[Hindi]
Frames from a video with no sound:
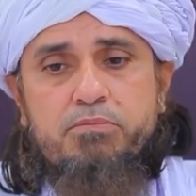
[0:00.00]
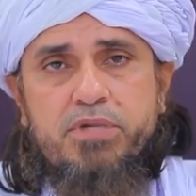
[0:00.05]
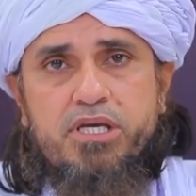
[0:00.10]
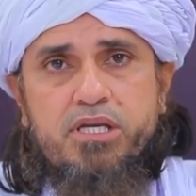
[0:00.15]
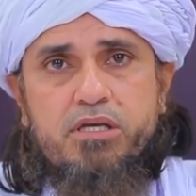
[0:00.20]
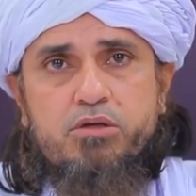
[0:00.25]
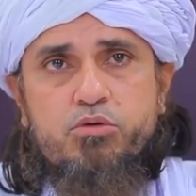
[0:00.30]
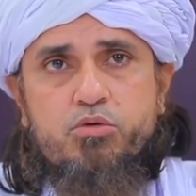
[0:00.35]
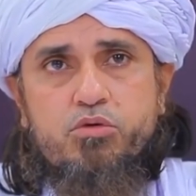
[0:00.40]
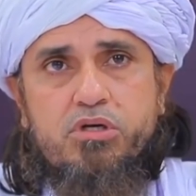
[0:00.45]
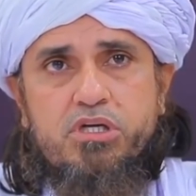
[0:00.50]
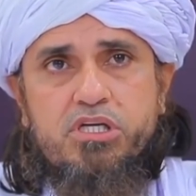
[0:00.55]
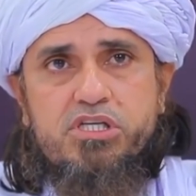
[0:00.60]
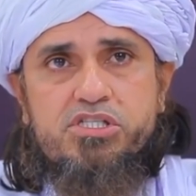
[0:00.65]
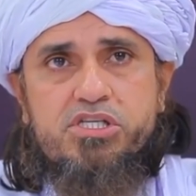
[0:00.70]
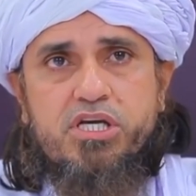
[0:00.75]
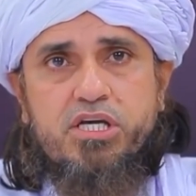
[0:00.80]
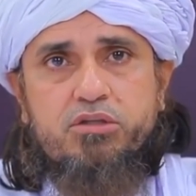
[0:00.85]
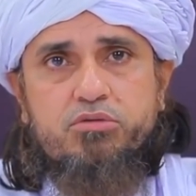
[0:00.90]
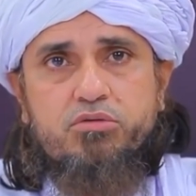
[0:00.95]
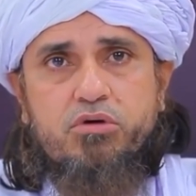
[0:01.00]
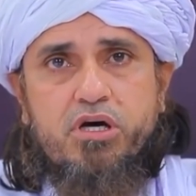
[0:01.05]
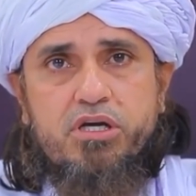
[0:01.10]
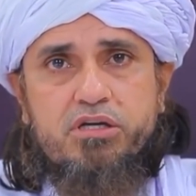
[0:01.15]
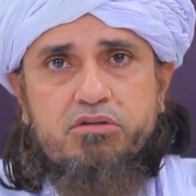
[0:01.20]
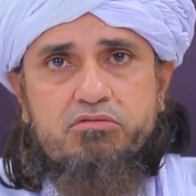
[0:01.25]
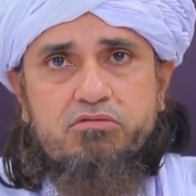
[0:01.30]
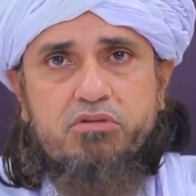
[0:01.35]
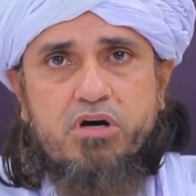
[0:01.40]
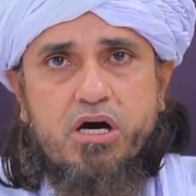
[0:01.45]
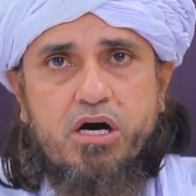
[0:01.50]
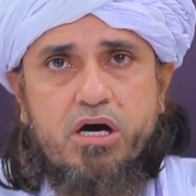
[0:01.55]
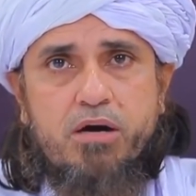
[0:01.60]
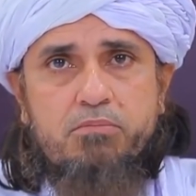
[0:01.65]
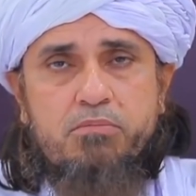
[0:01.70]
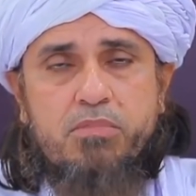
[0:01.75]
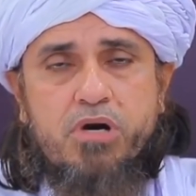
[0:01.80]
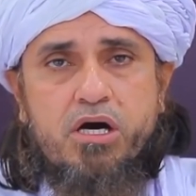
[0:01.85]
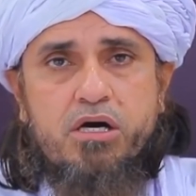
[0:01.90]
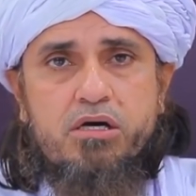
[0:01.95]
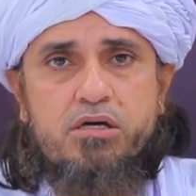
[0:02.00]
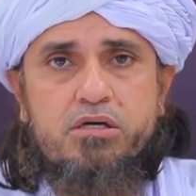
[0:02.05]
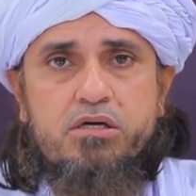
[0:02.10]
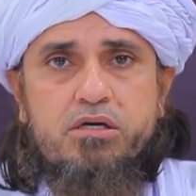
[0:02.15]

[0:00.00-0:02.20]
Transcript: मिन कुल्ल शैतान वहामा